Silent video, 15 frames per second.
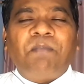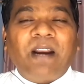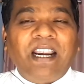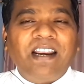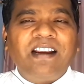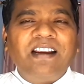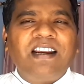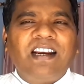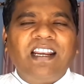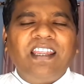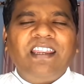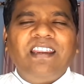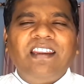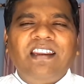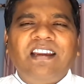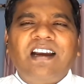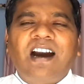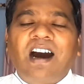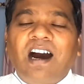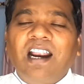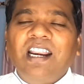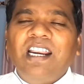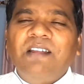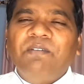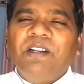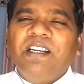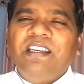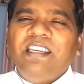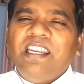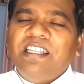பழங்களை ஆண்டவர்